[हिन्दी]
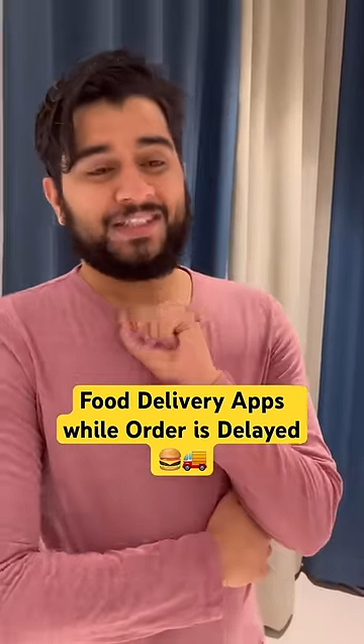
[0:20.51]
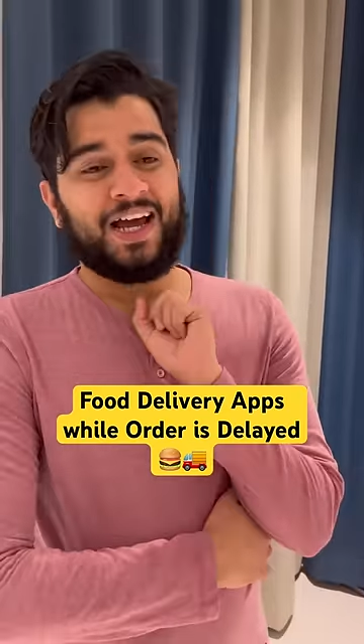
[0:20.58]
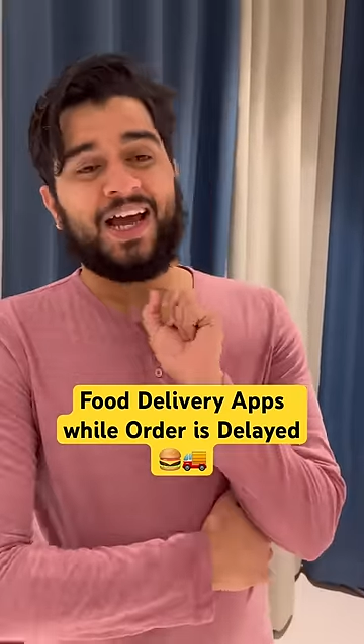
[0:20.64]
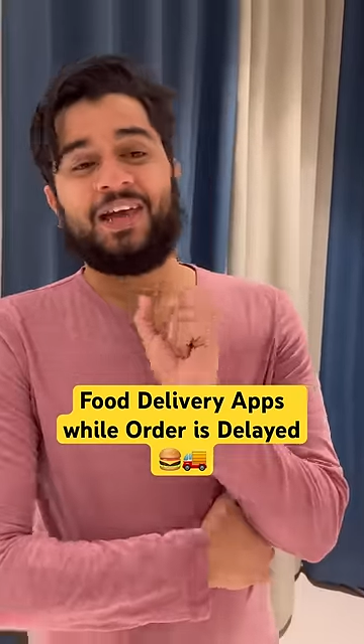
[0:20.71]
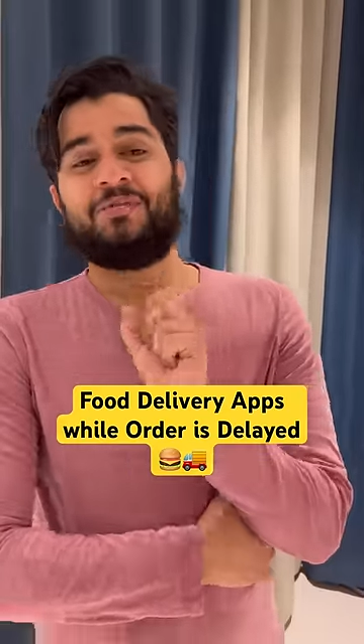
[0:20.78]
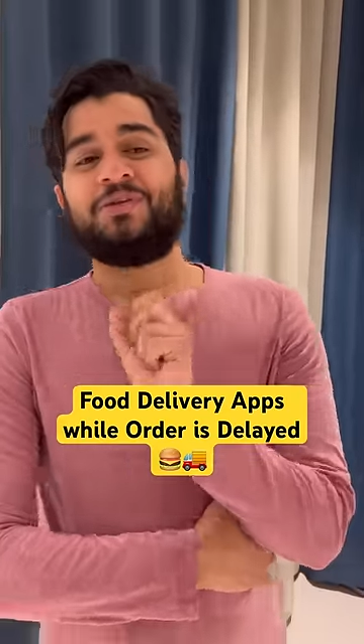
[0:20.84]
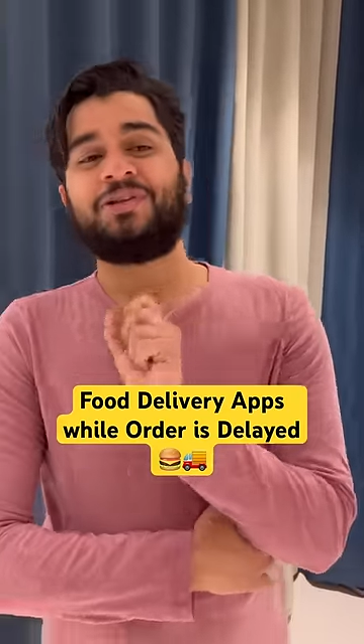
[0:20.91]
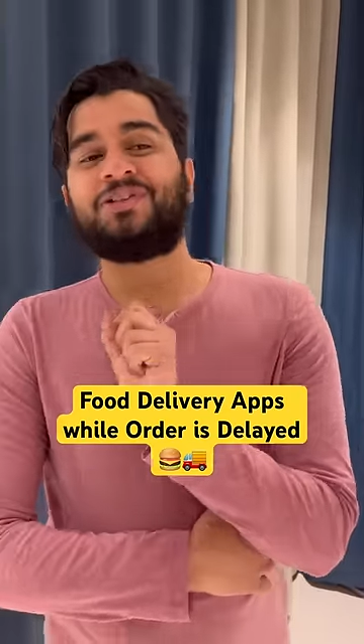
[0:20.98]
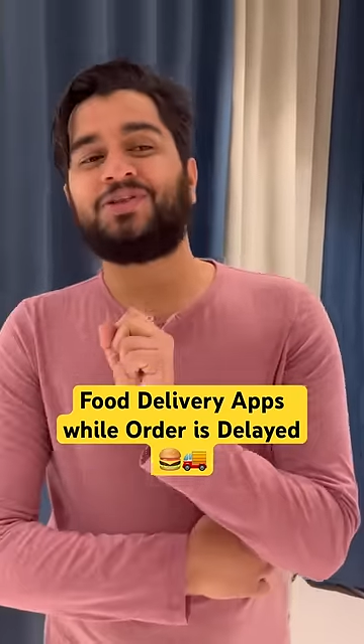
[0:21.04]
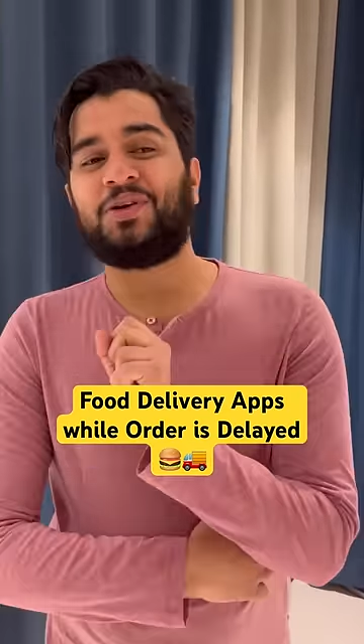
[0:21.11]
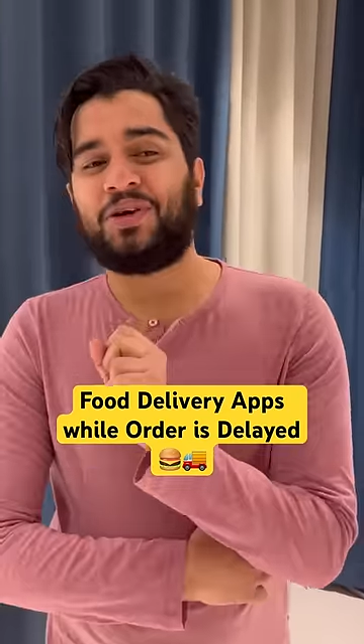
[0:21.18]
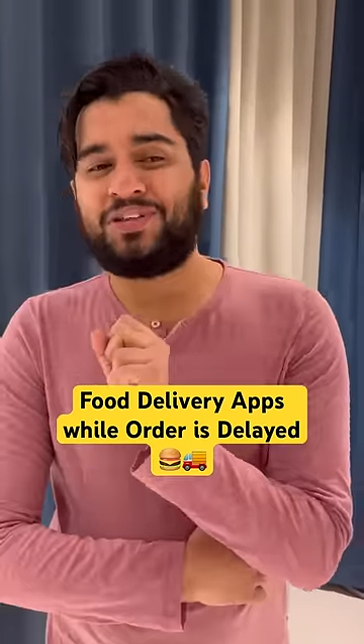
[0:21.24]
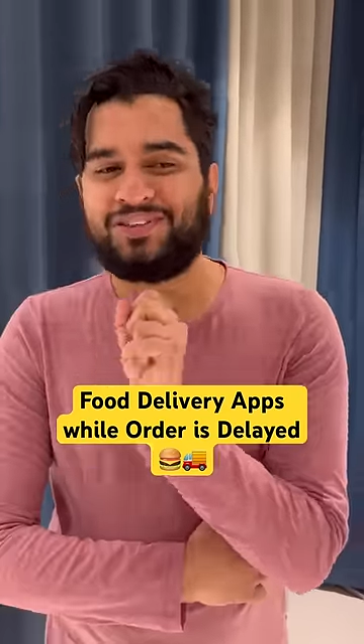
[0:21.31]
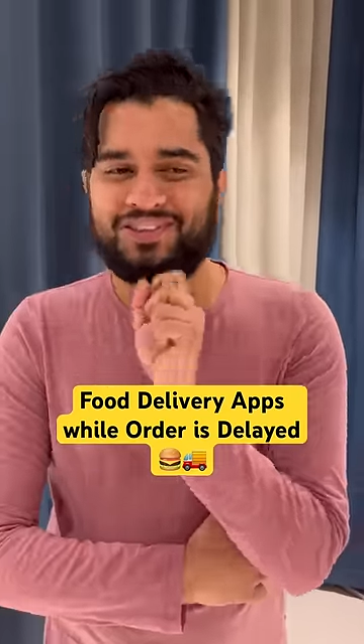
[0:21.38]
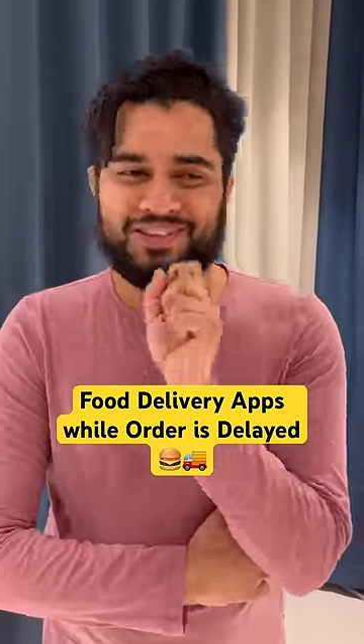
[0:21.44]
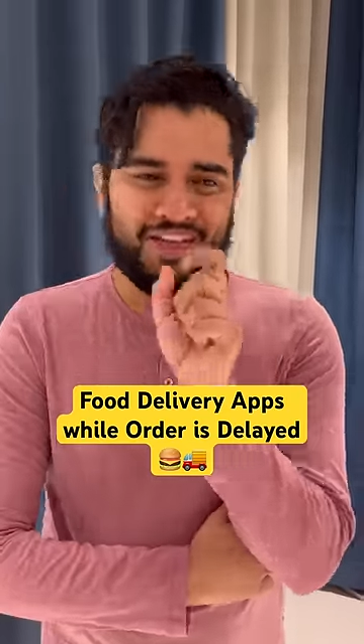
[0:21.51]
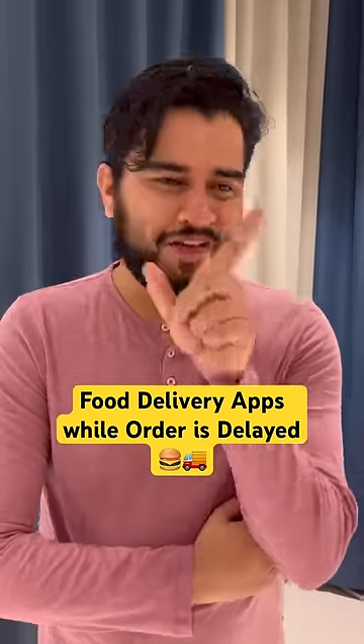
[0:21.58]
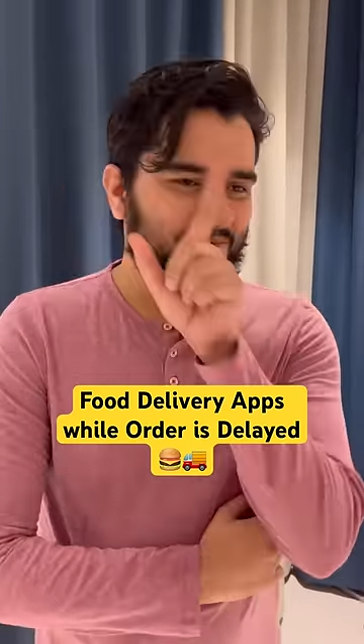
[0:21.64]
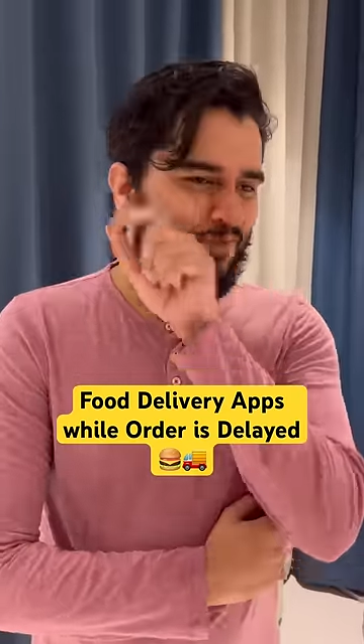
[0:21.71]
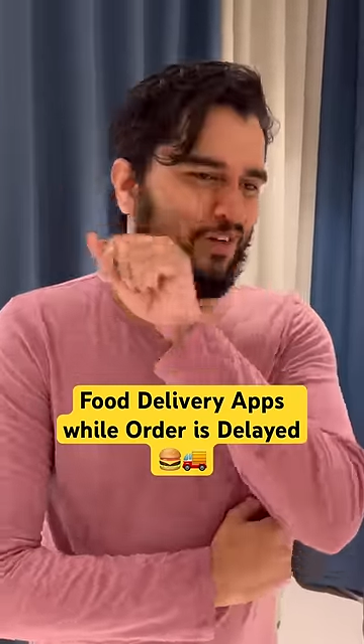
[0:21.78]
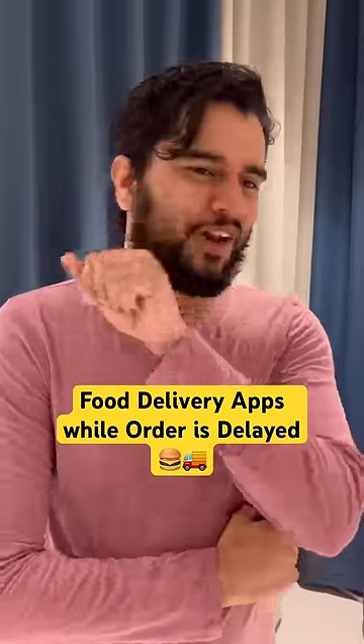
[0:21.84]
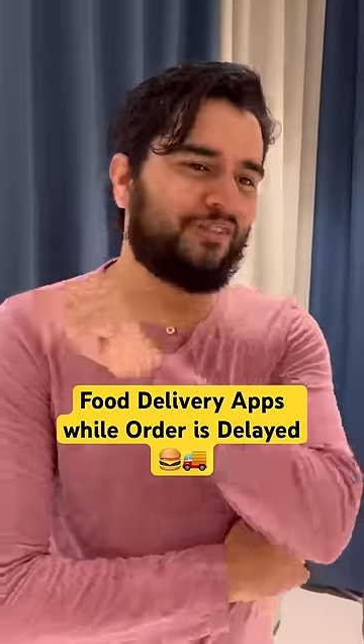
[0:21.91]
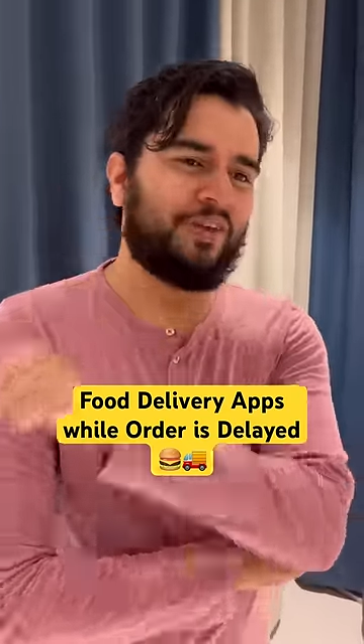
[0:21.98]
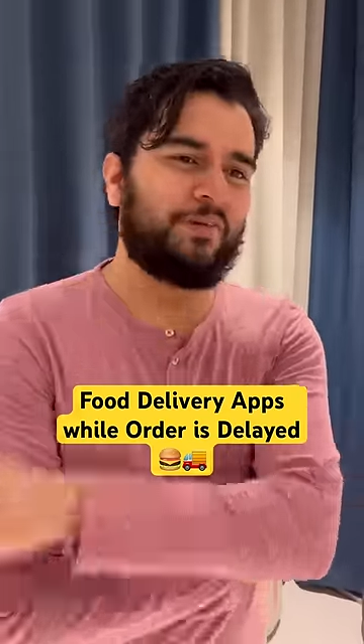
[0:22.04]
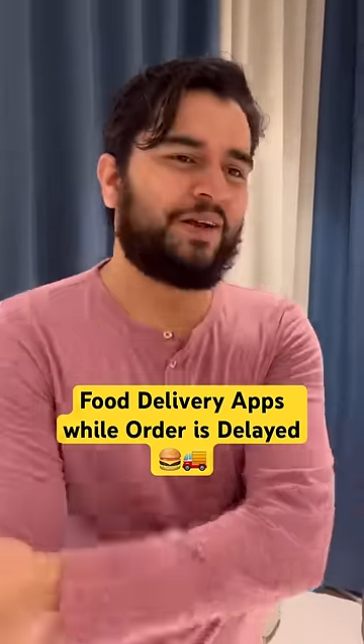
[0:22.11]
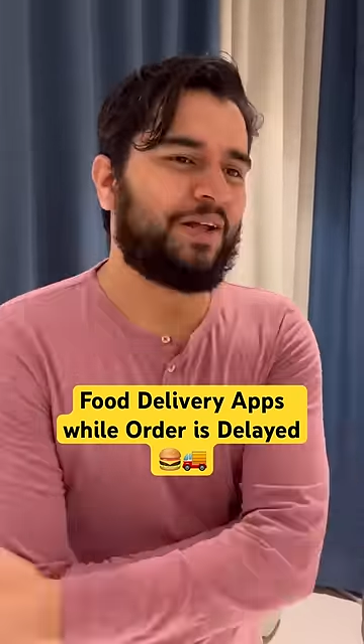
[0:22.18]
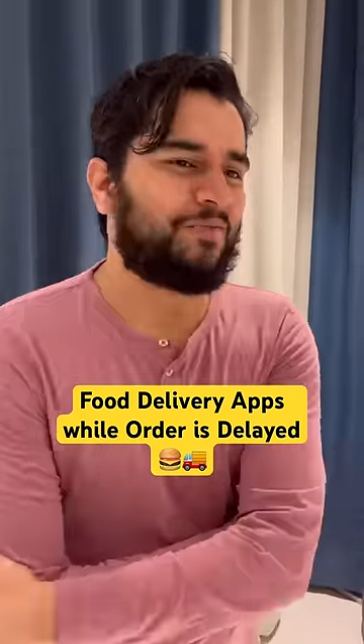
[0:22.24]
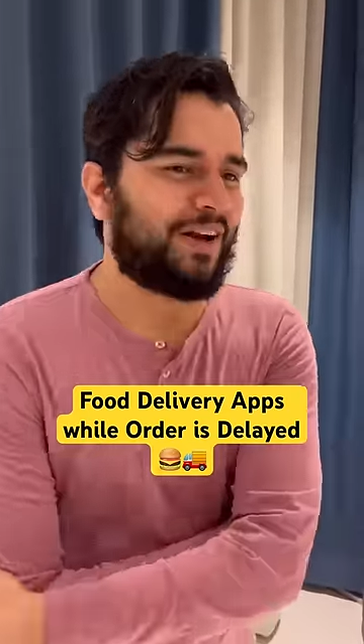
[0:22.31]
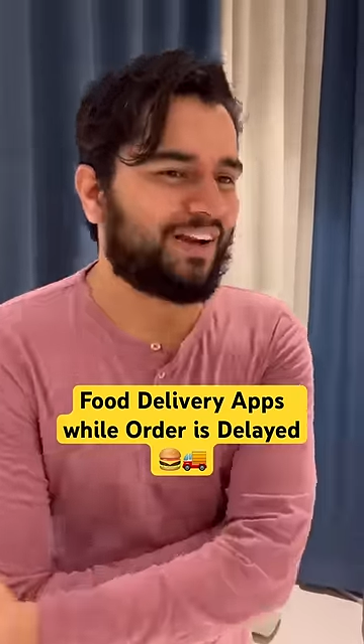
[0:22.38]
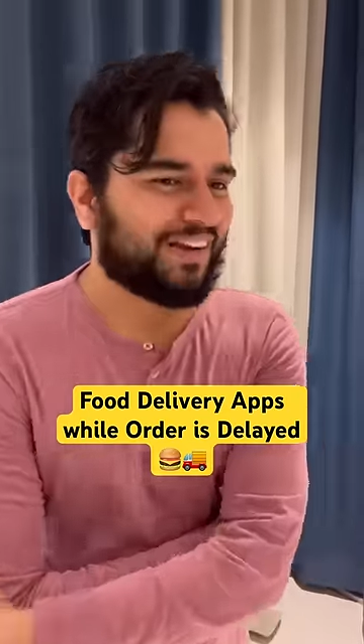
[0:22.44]
टाइम इज नॉट सेम फॉर
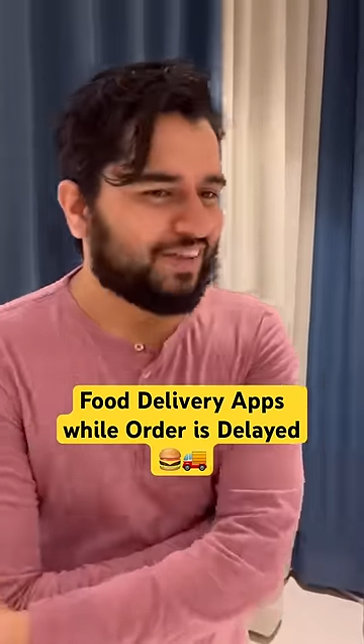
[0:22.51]
एवरीबडी माई डियर